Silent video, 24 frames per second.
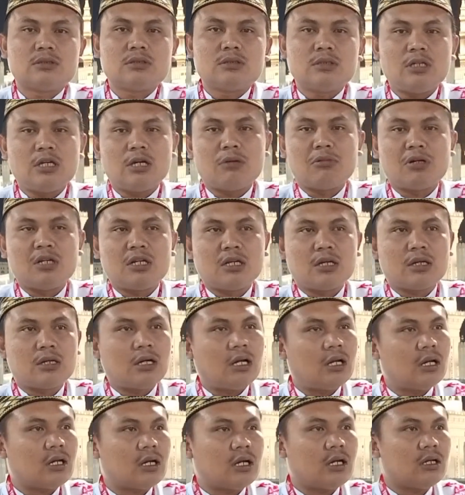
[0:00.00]
dia
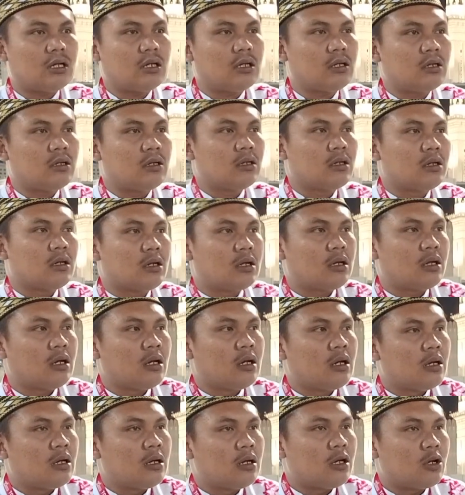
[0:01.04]
meninggalkan
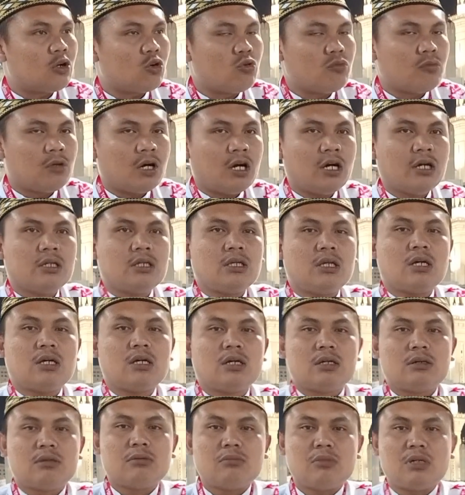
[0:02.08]
rumahnya,
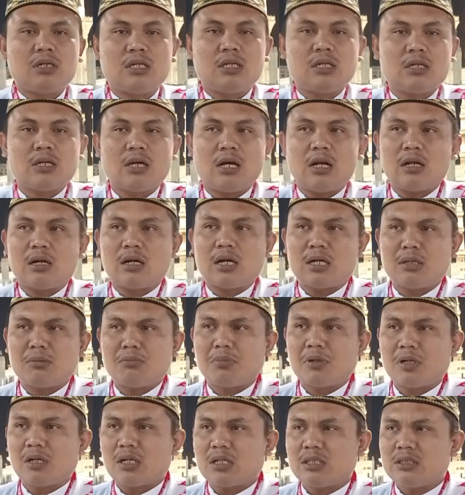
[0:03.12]
meninggalkan
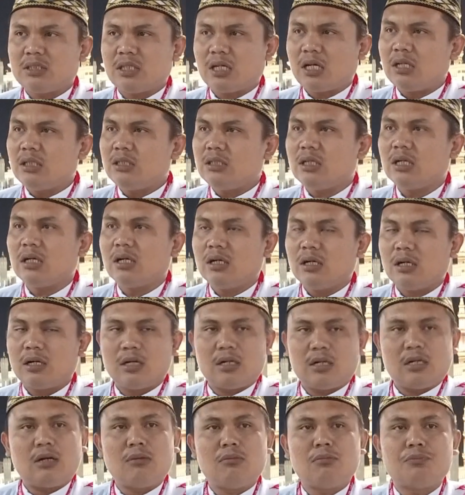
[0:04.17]
pekerjaannya,
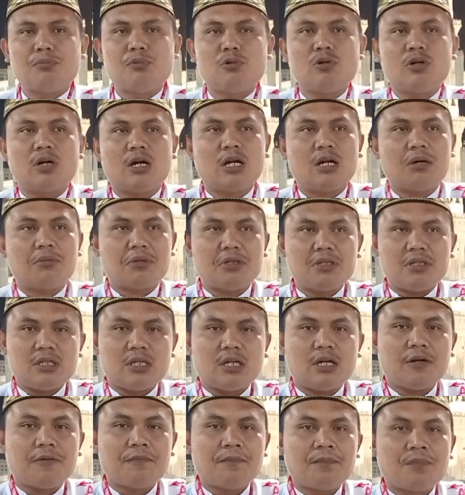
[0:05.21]
kampung
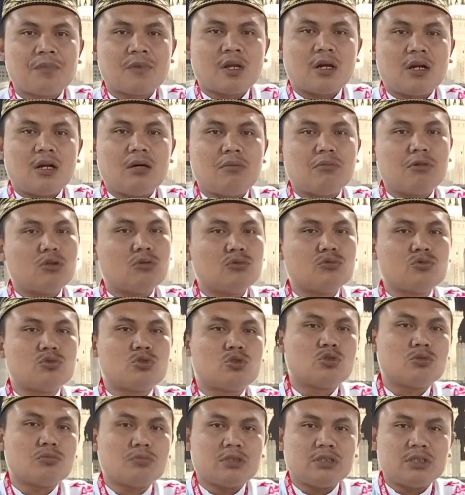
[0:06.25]
halamannya demi
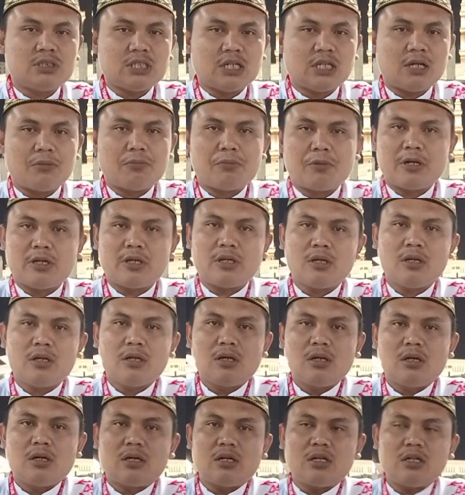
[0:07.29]
untuk mencapai
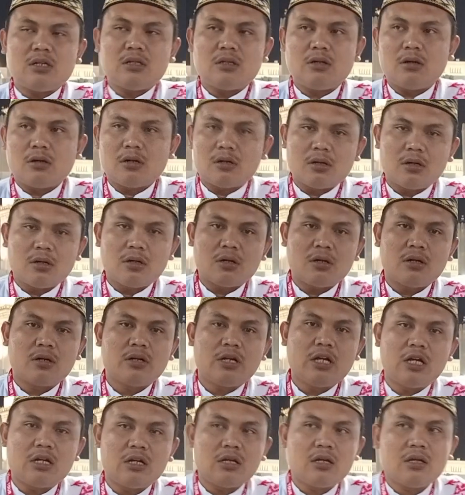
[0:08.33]
ridho
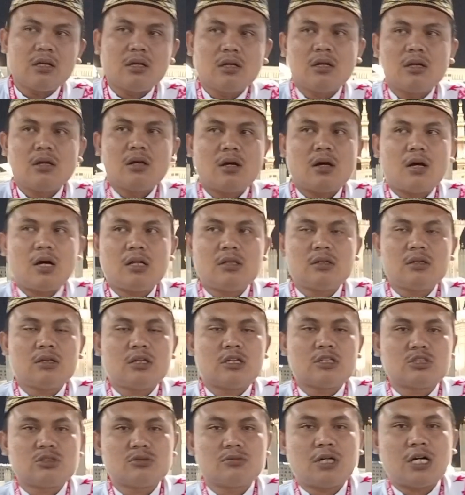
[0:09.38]
dari
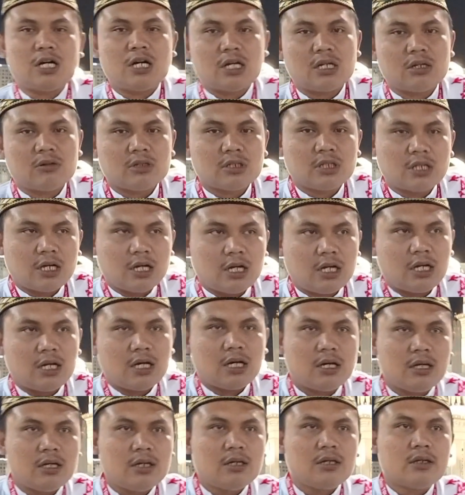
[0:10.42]
Allah Subhanahu wa taala
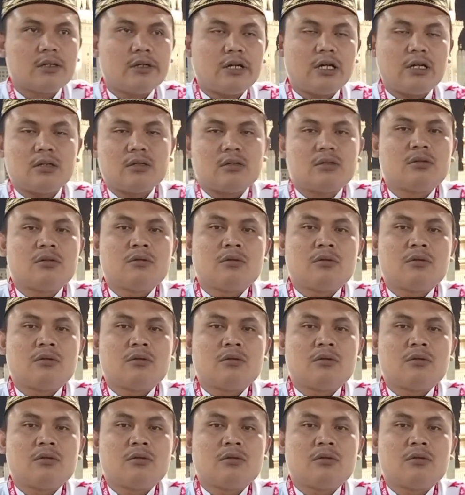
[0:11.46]
dan